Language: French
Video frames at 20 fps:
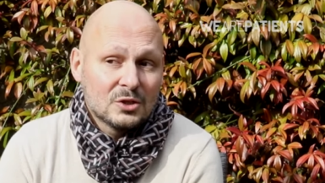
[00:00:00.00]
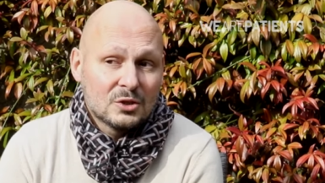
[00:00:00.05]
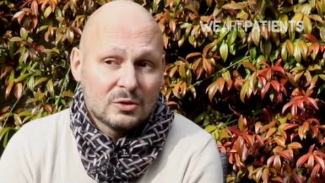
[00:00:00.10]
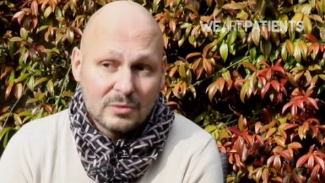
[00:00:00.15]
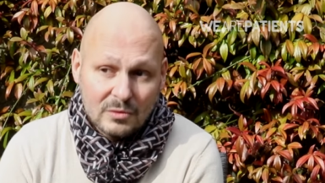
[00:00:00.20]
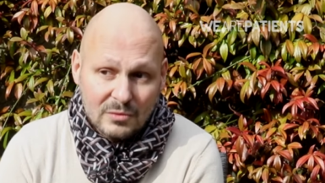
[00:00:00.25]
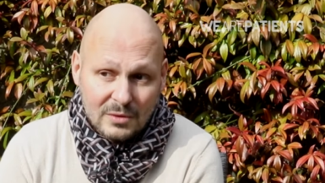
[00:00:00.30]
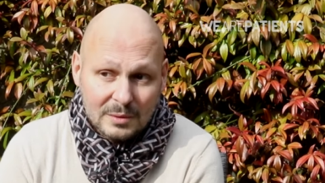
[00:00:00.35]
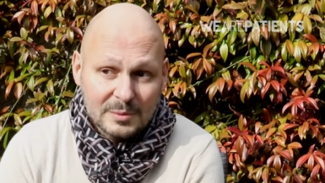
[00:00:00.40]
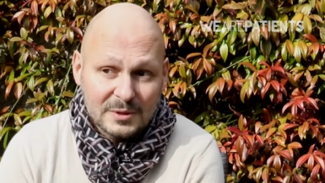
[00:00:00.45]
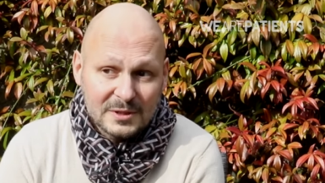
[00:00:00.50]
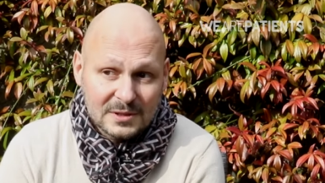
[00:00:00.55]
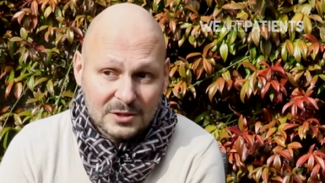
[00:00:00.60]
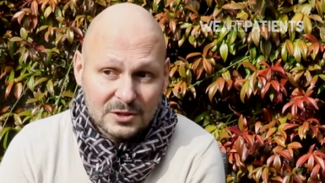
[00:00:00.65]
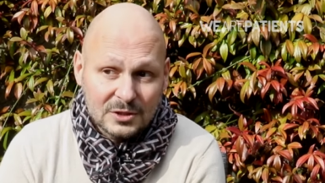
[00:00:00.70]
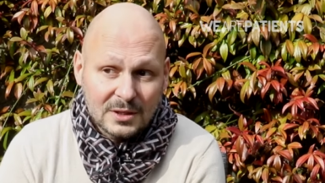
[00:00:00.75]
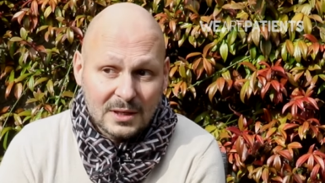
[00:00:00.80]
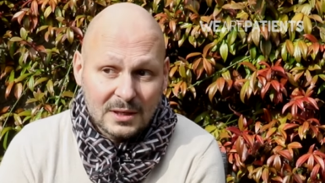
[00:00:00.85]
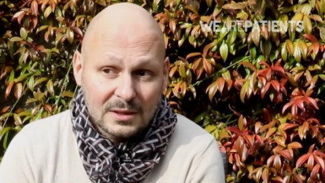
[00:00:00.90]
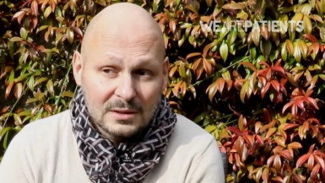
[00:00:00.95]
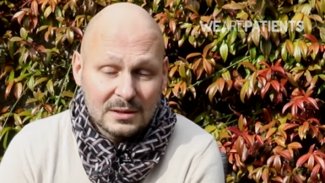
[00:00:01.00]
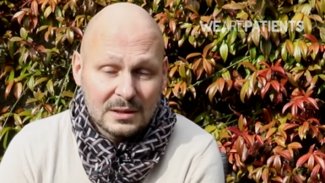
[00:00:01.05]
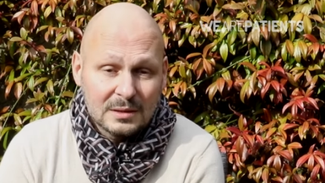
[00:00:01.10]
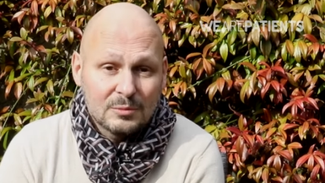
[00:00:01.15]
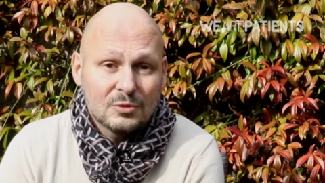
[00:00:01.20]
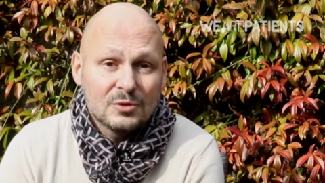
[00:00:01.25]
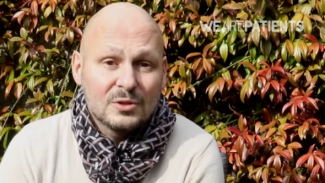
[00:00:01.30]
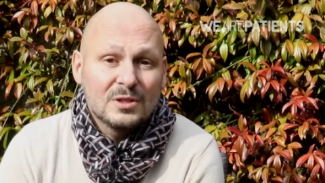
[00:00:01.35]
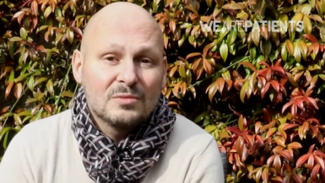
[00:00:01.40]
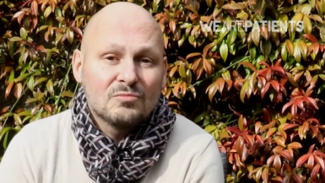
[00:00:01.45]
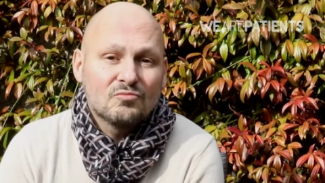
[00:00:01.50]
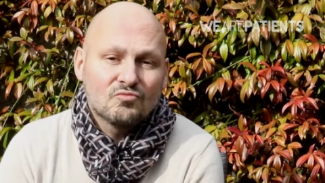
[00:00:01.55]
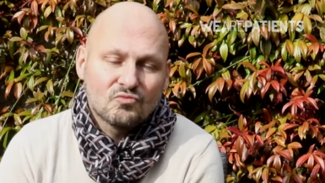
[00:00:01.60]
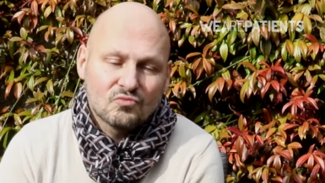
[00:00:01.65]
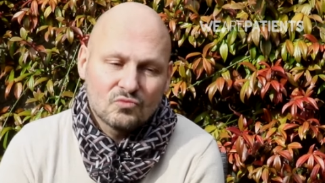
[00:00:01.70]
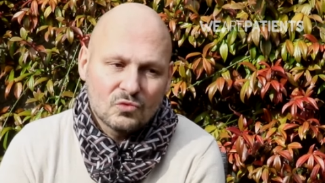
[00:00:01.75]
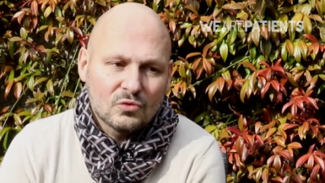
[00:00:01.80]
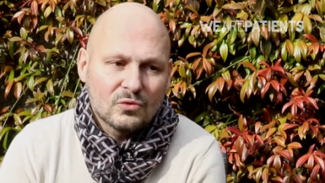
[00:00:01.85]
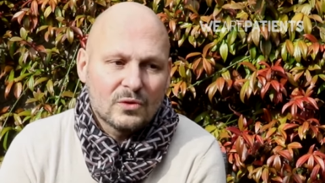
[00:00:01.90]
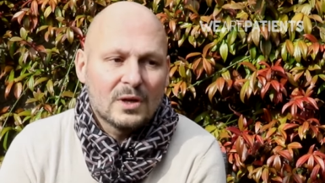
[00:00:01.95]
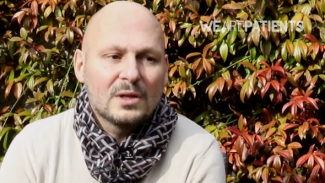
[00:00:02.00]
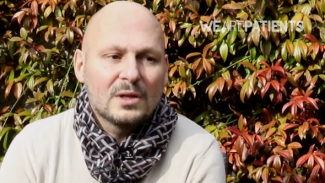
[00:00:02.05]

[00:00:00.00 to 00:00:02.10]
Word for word: Je vais voir le médecin généraliste qui me dit on va